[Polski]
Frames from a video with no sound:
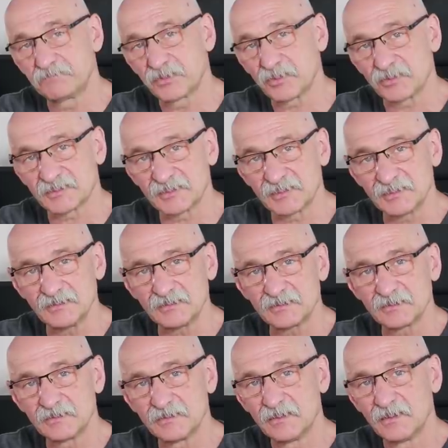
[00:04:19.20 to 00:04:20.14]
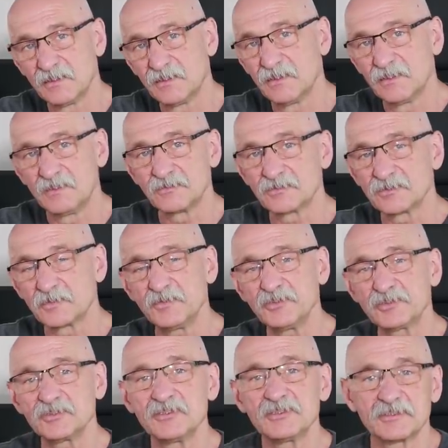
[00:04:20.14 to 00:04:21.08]
5%, to
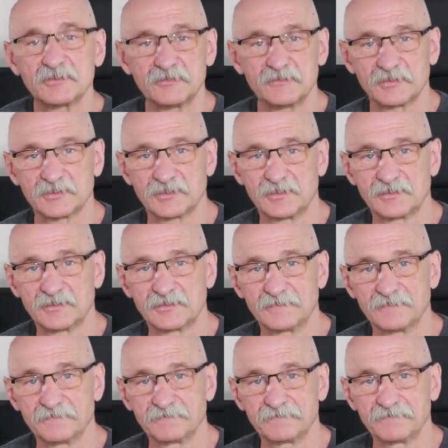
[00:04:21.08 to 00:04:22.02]
będzie to niezauważalne.